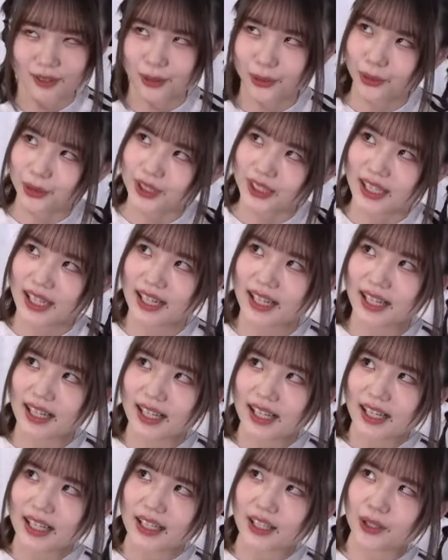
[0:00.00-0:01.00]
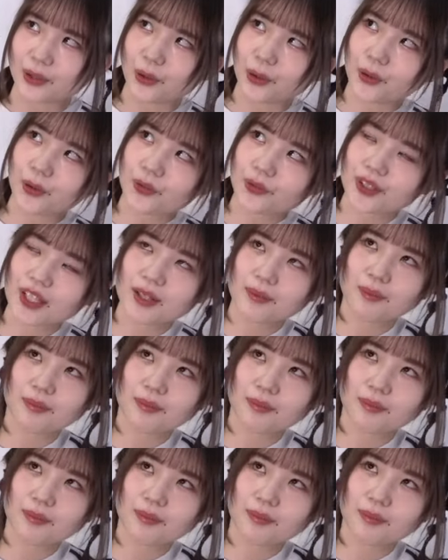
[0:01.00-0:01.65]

今年がよね